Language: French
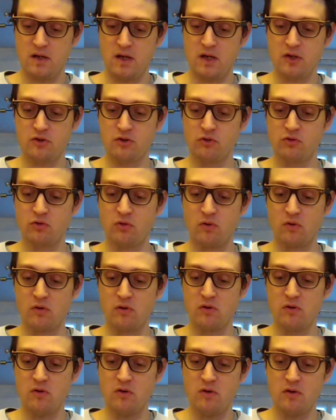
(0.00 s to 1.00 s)
un jeu de
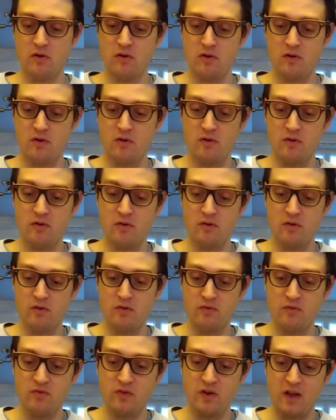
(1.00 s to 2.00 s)
rôle
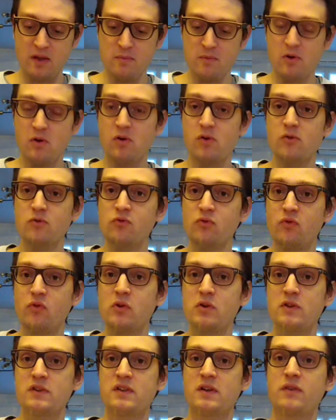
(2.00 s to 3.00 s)
euh, vraiment euh,
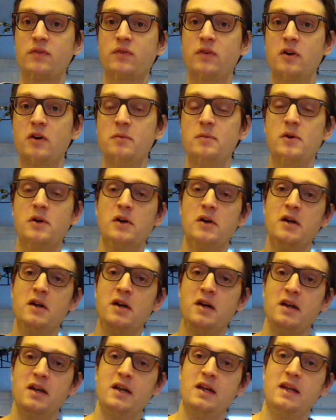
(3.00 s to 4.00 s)
nouveau dans sa forme
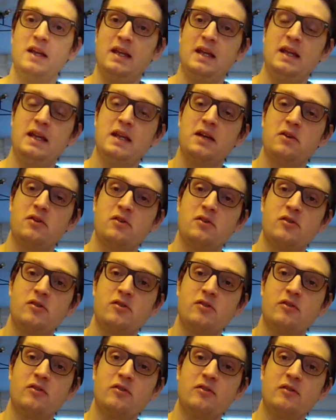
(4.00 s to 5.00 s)
et
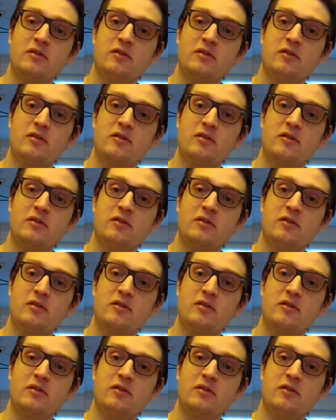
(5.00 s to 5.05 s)
euh,